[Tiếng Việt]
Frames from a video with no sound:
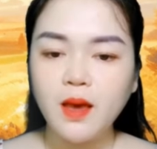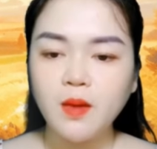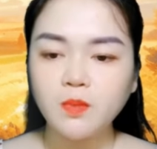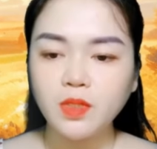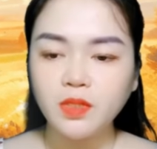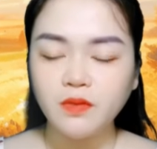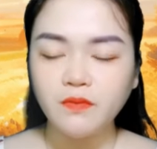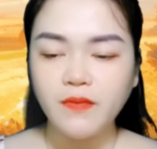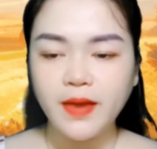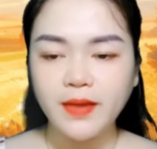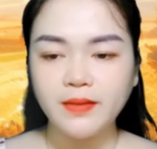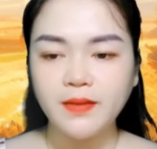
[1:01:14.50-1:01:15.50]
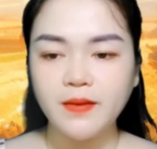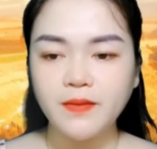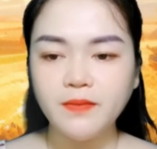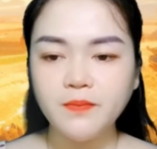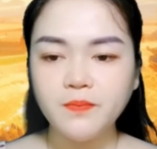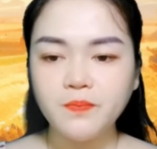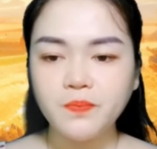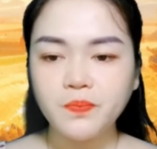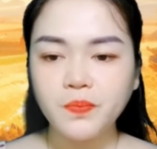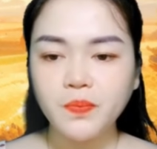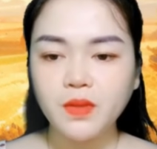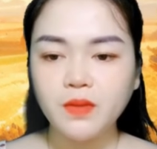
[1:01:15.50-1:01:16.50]
Ba Khương nhìn thấy bà nội Nhạc
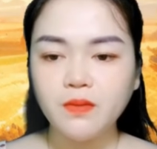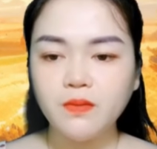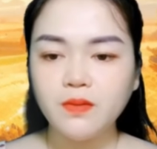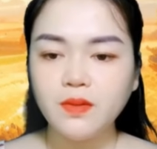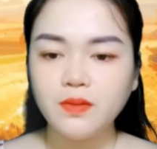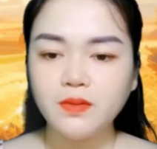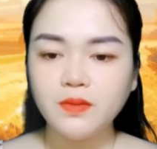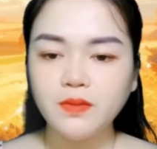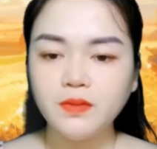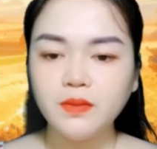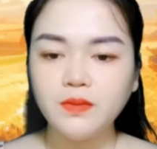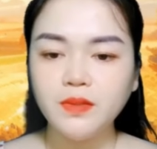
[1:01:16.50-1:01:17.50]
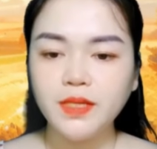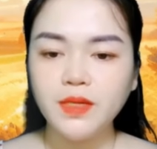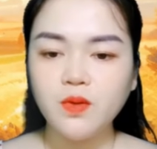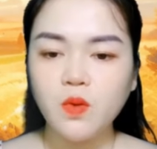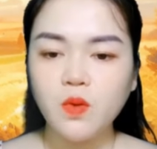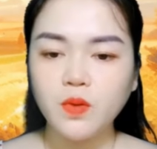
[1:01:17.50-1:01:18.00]
đang thẳng lưng ngồi ở đó